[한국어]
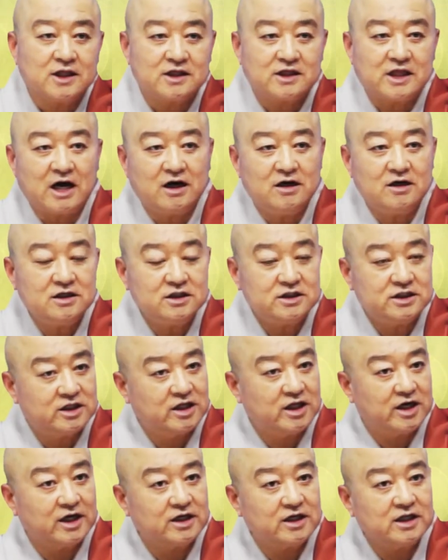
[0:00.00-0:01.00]
땅을
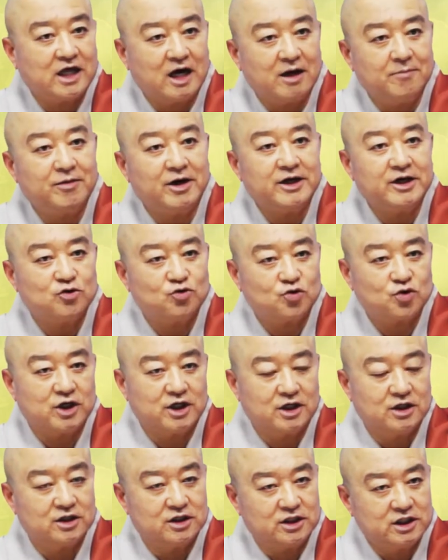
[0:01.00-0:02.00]
지탱하는 안반의
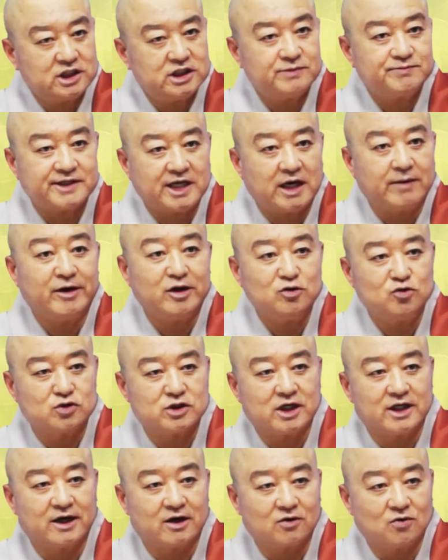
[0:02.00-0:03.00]
두께는 24만
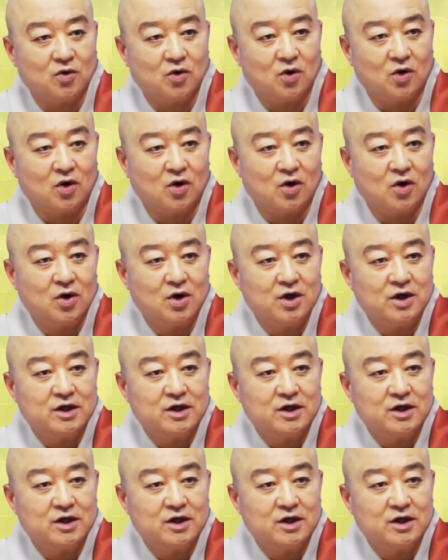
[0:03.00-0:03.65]
유자나고